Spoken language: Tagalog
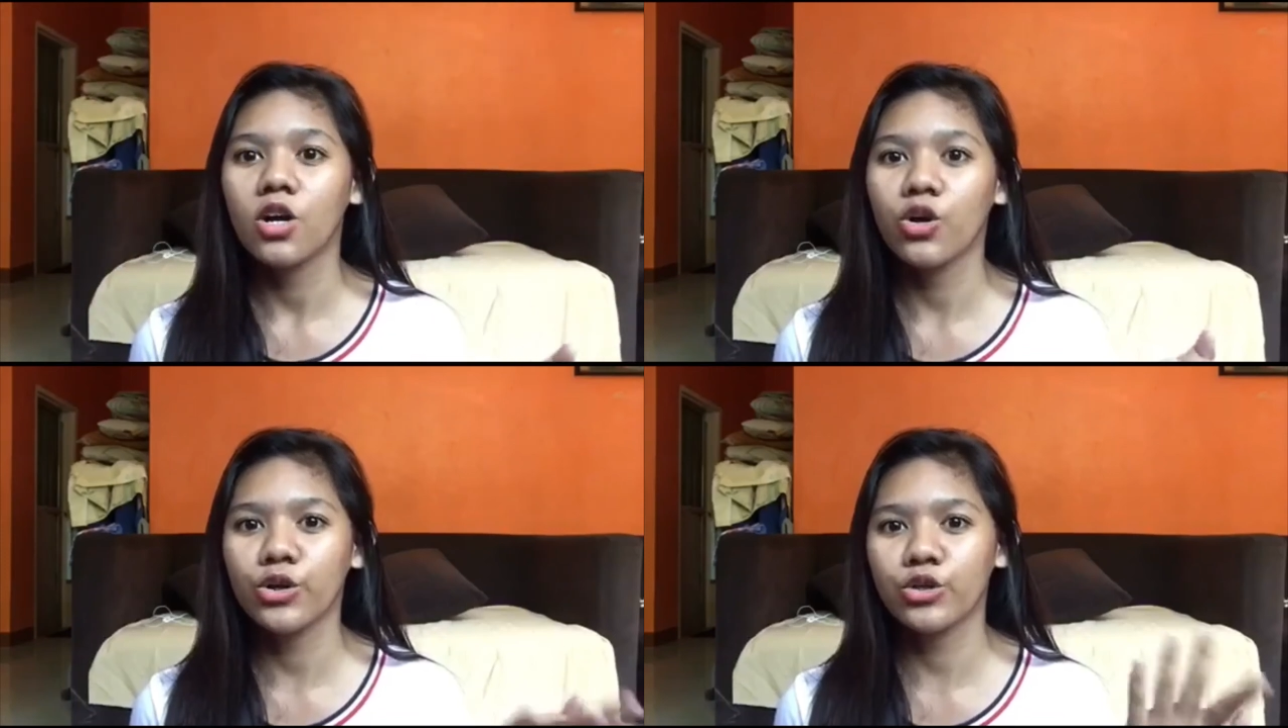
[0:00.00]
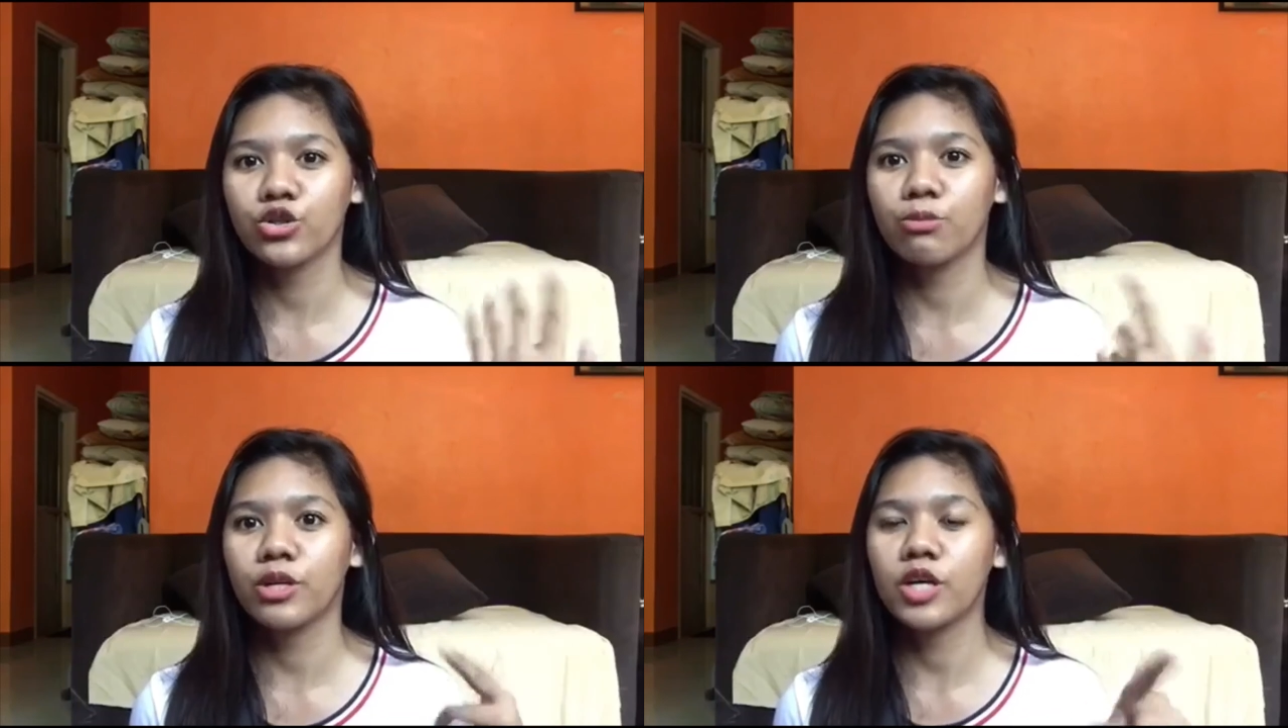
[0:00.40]

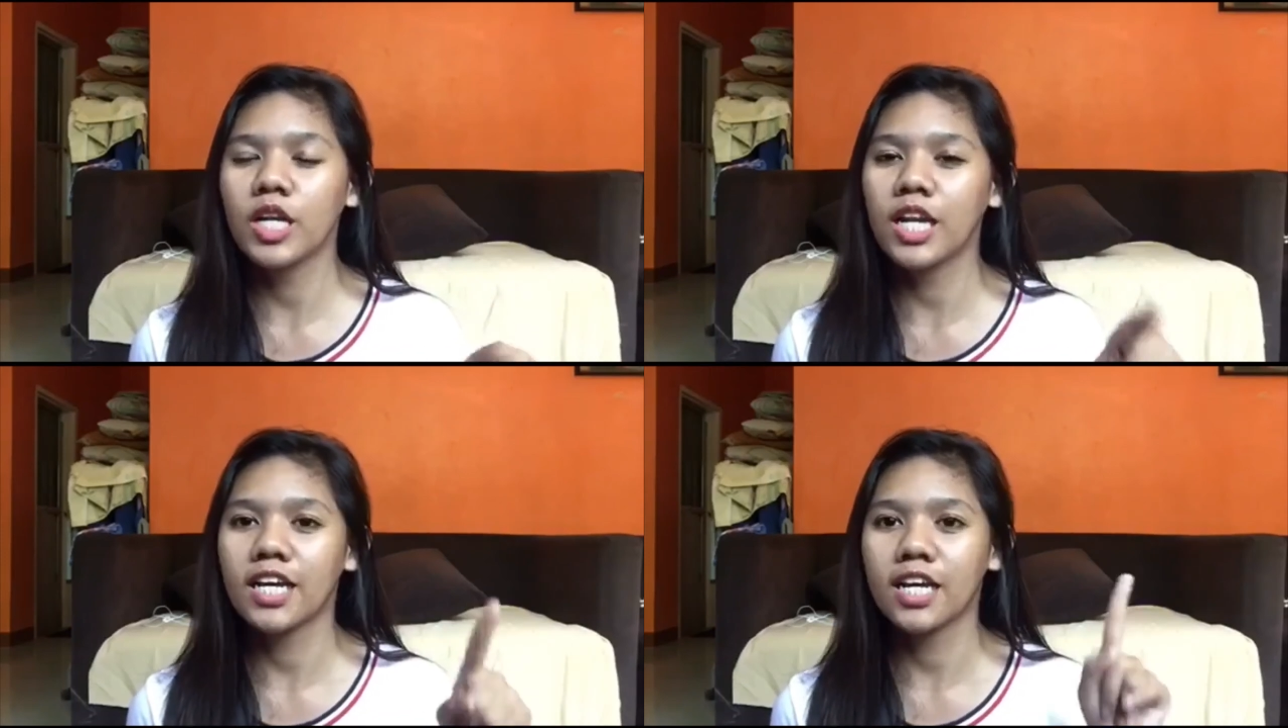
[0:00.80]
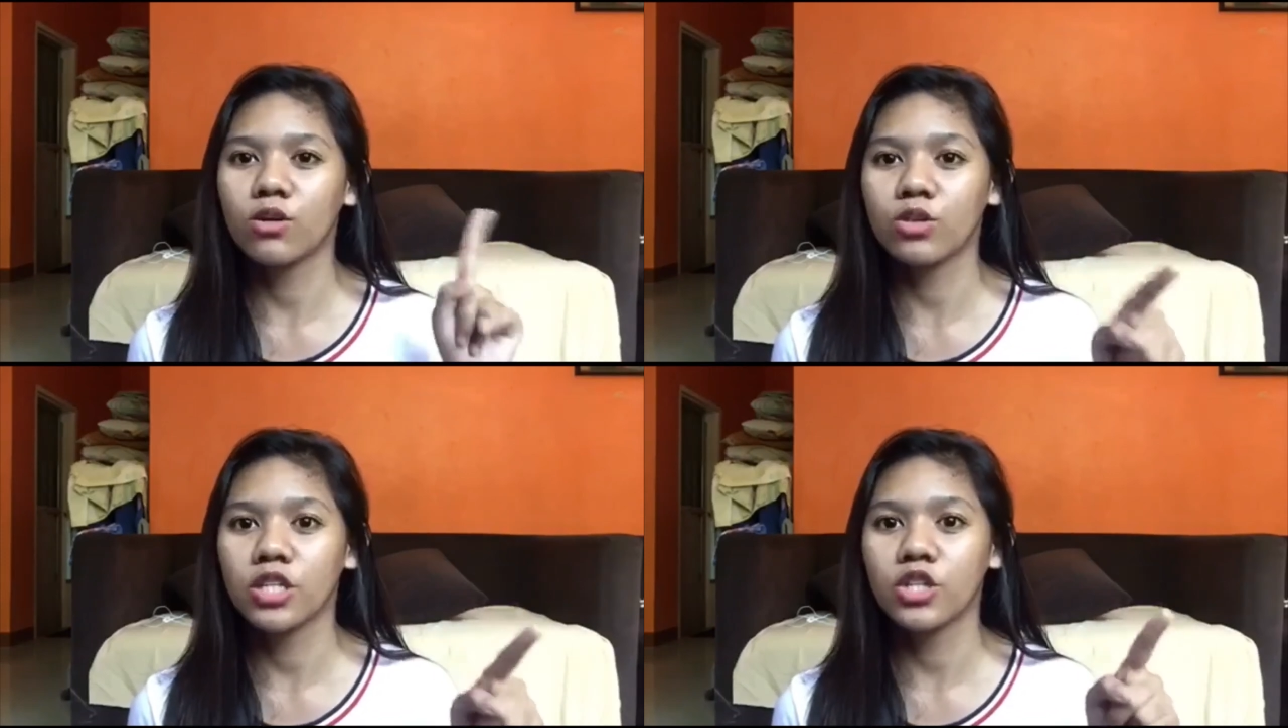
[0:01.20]
ko-YouTuber ko, ilalagay
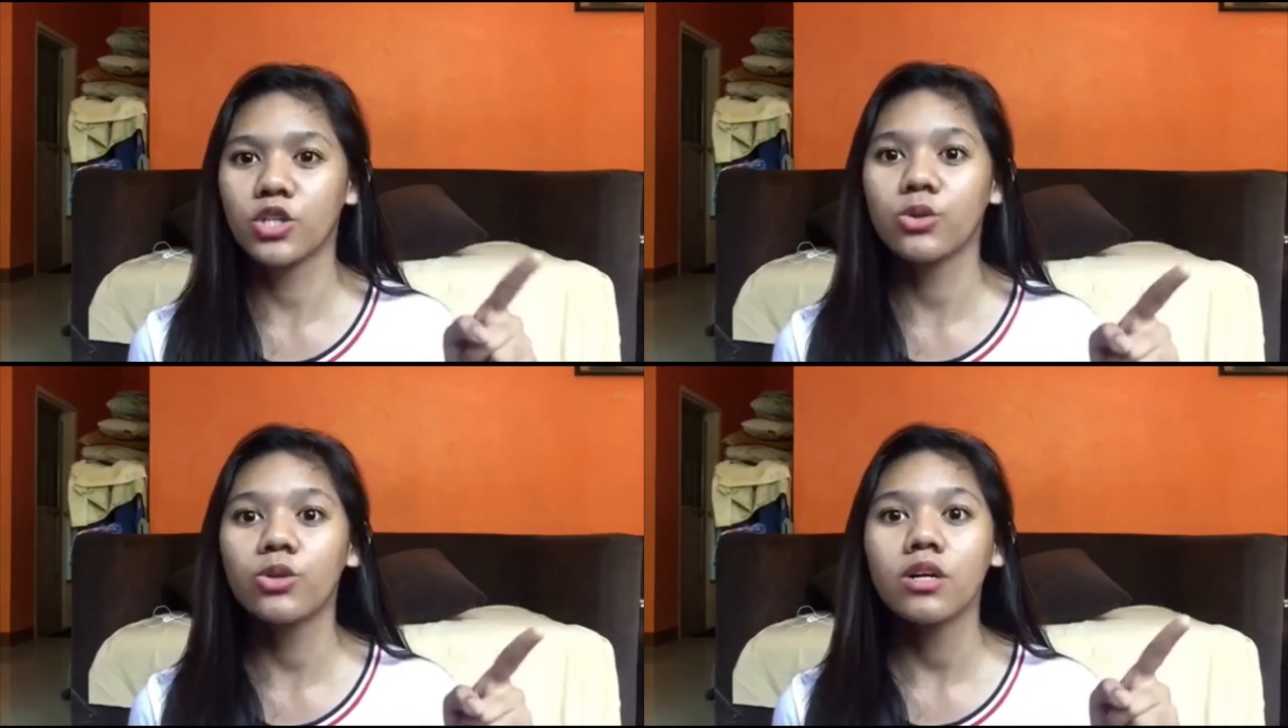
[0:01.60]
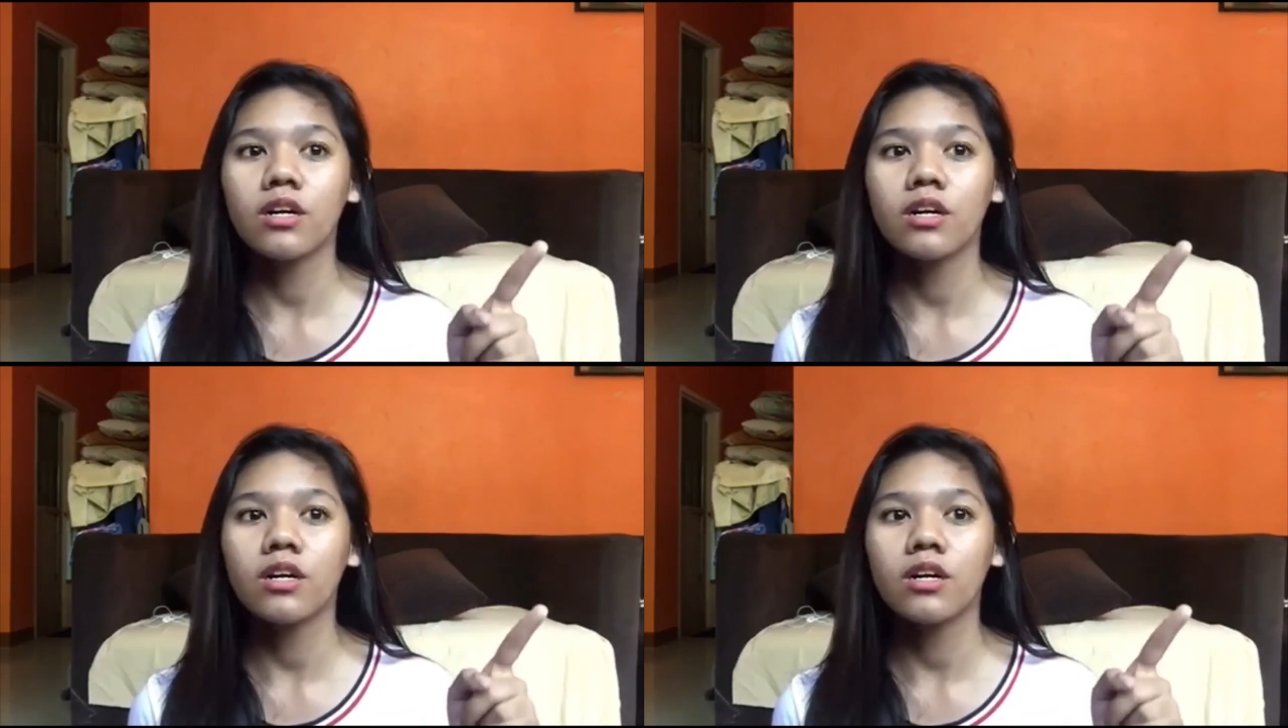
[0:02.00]
ko din yung